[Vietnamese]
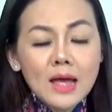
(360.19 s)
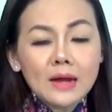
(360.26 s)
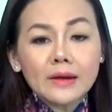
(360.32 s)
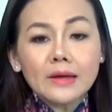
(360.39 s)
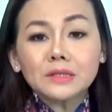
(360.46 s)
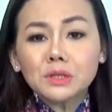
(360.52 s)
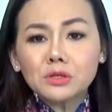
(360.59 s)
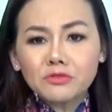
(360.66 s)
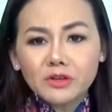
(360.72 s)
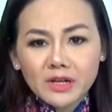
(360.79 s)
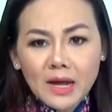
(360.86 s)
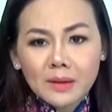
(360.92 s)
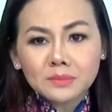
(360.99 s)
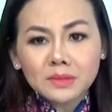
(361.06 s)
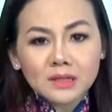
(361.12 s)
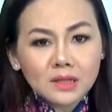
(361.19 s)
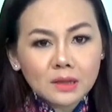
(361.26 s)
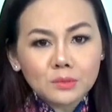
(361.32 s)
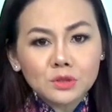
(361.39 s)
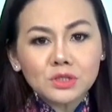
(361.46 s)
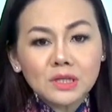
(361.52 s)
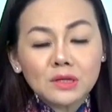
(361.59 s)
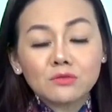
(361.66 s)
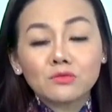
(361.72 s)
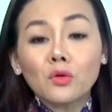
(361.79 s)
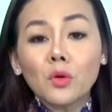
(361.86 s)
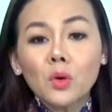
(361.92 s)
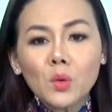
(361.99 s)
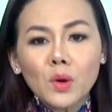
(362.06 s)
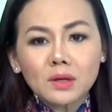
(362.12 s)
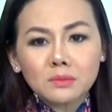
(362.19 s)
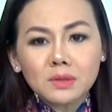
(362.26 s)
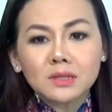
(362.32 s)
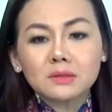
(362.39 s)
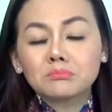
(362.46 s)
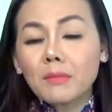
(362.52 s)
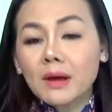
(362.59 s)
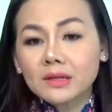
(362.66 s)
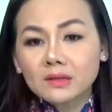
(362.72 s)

Đại sứ Việt Nam tại Campuchia Vũ Quang Minh bày